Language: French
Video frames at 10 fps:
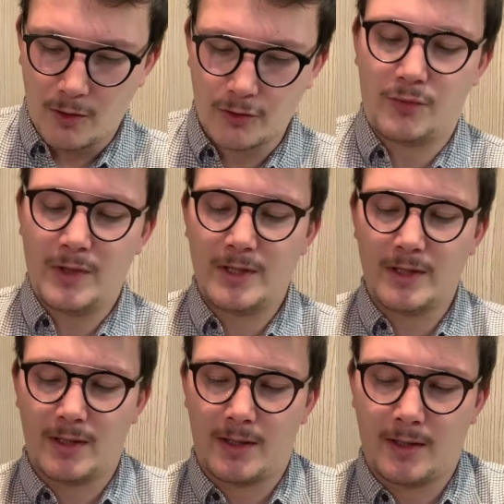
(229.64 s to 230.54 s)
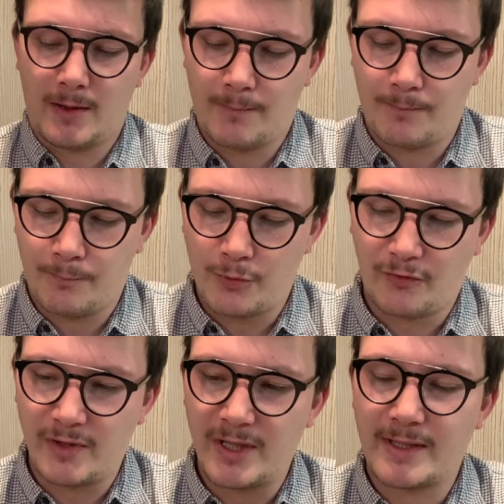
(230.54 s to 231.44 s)
Ensuite, euh, pour
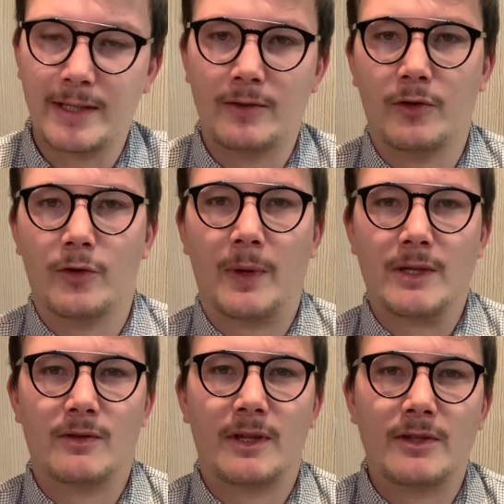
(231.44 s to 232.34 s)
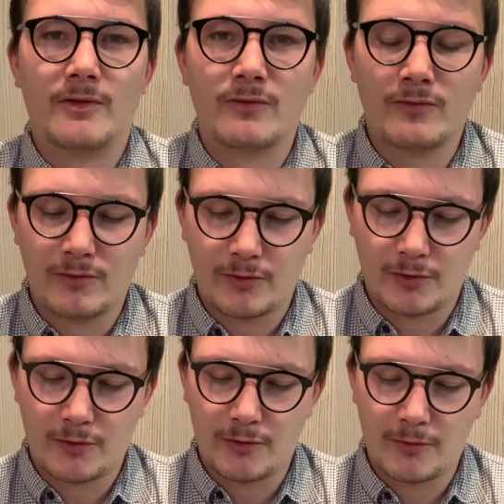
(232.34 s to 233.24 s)
finir cette euh, présentation,
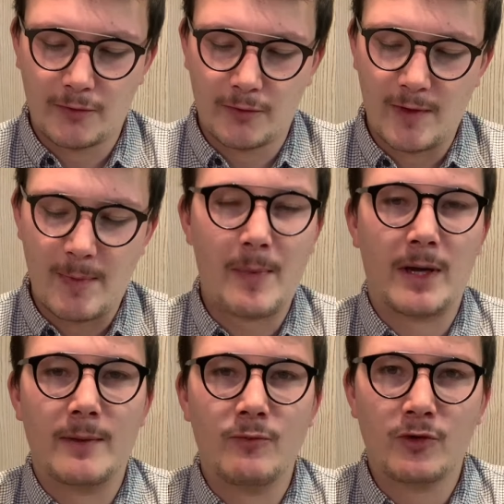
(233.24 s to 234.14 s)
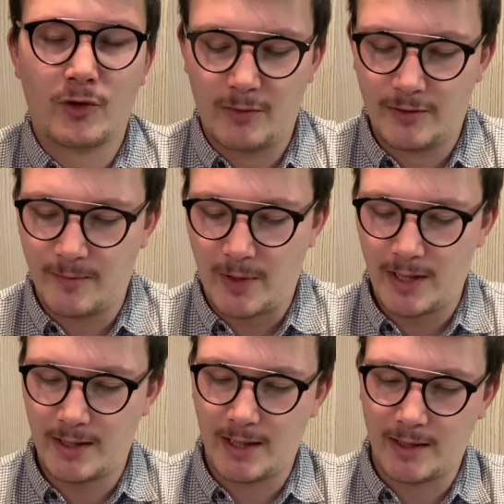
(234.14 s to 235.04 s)
je ne vais pas parler de montre, mais je vais
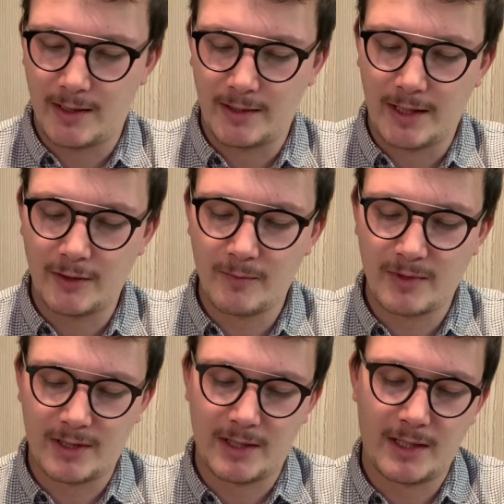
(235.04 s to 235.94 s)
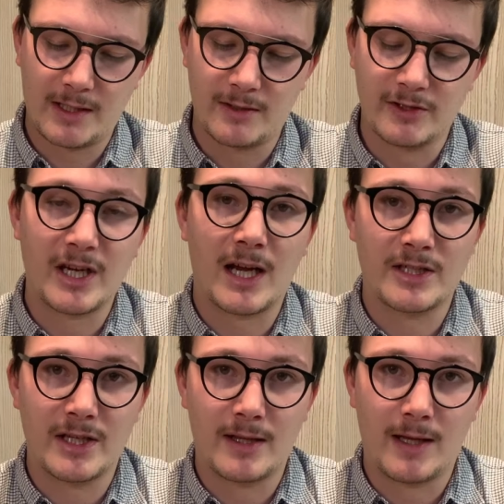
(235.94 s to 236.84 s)
parler d'un homme qui est
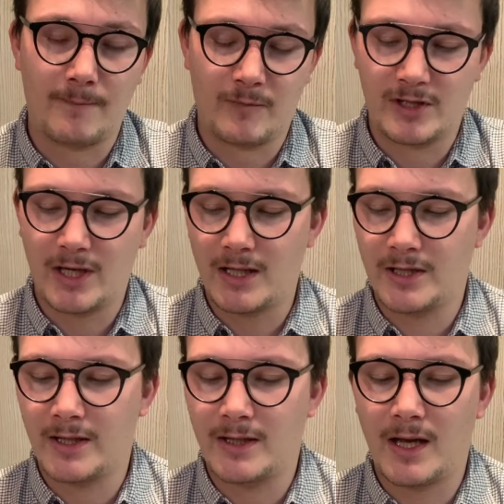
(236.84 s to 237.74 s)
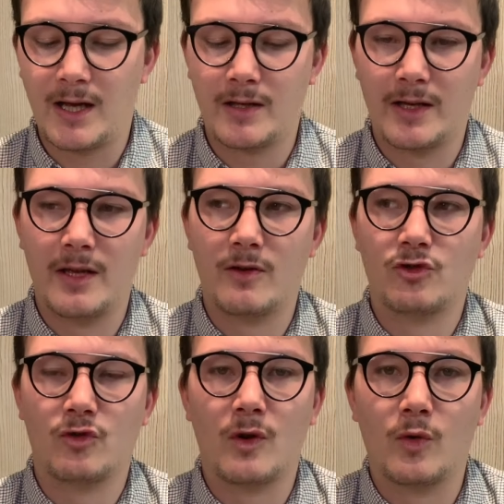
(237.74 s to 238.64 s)
Gerald Genta. Gerald Genta est,
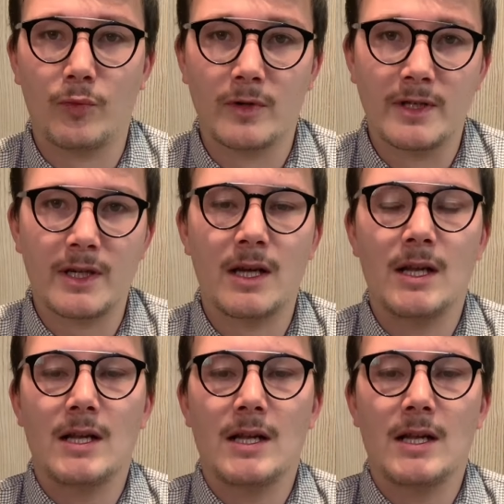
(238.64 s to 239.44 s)
je crois qu'on peut le dire,